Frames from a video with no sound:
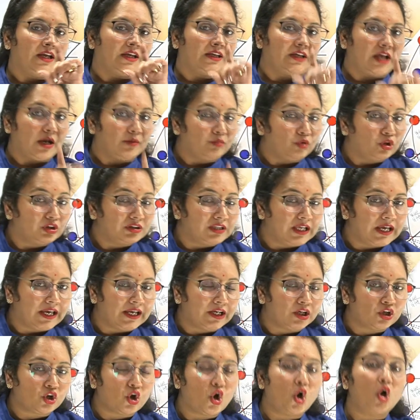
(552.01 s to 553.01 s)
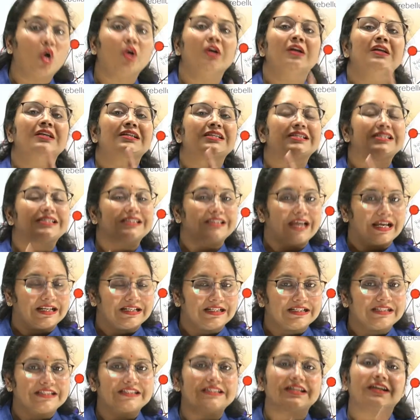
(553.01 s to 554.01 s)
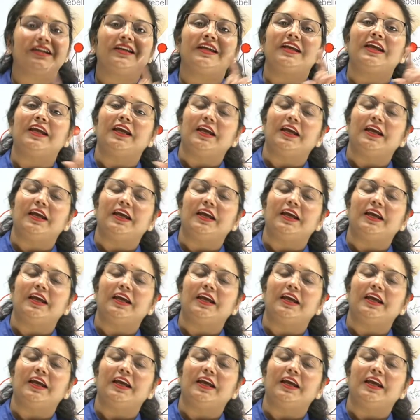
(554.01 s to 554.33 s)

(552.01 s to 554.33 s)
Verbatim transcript: क्या बोलते हैं इनको सेंसरी